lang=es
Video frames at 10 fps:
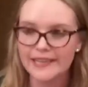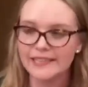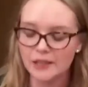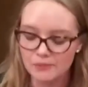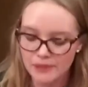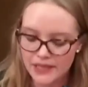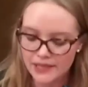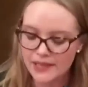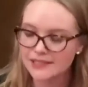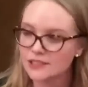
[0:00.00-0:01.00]
y
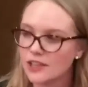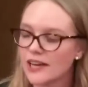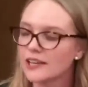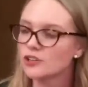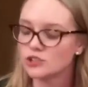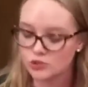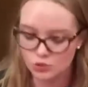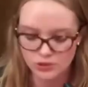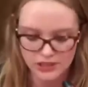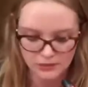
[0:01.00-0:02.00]
también a, que los
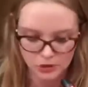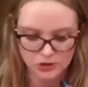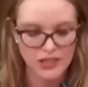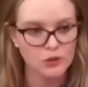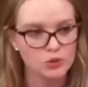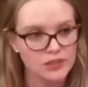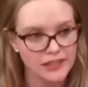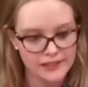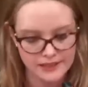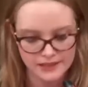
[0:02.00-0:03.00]
escuchemos a
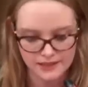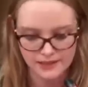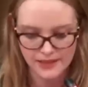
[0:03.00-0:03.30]
ustedes